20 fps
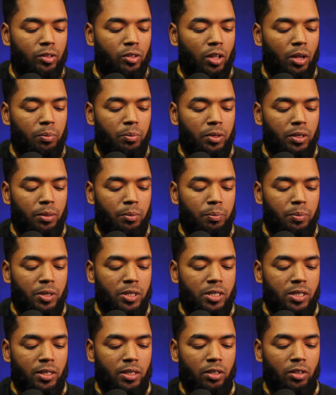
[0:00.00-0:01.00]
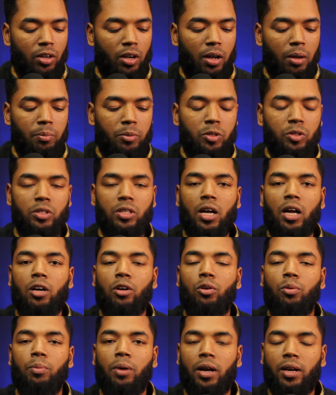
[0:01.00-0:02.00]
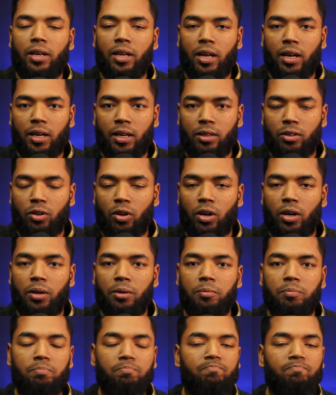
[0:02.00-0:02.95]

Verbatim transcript: তো আপনি বিশ আটি না আপনি যদি আরেকটু বাড়িয়ে আনেন ধরেন